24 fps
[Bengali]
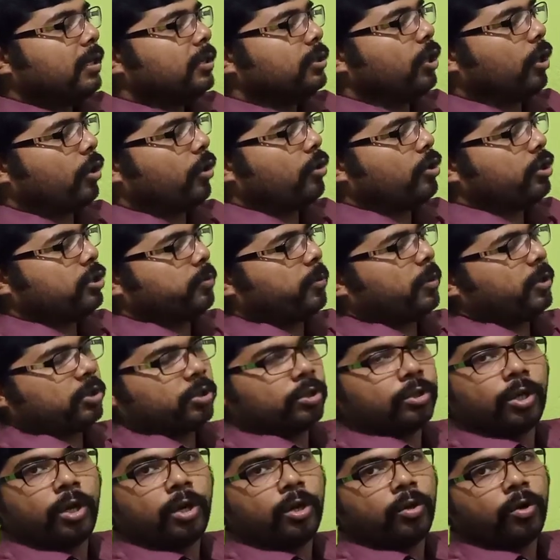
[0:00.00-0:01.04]
যখন
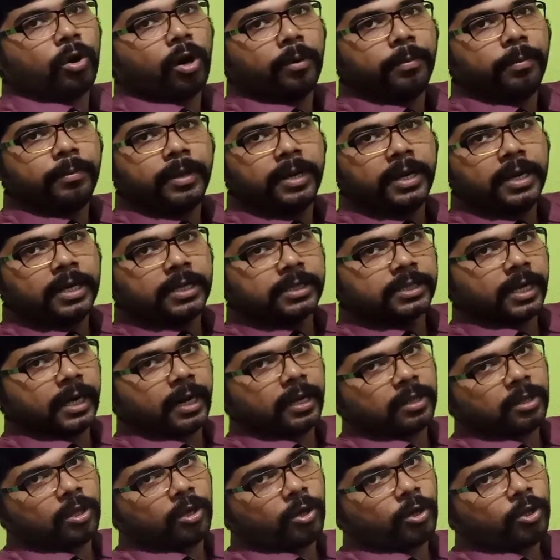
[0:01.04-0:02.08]
স্পর্শতল কম
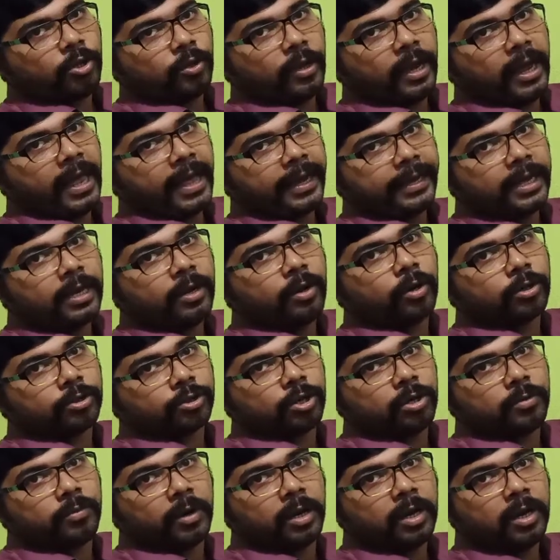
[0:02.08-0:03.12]
সেক্ষেত্রেও কিন্তু একই
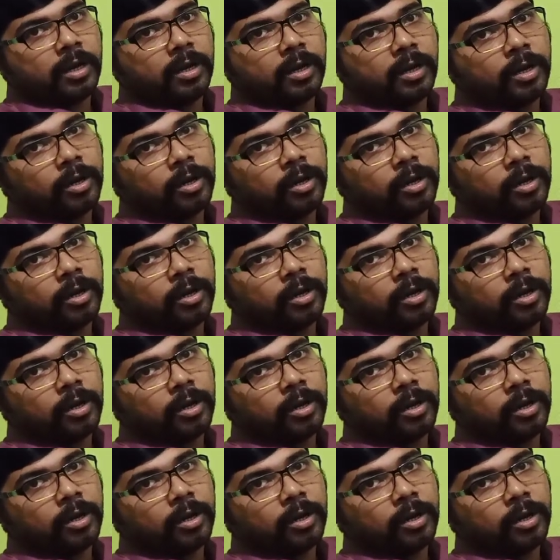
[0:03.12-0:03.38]
ঘর্ষণ বল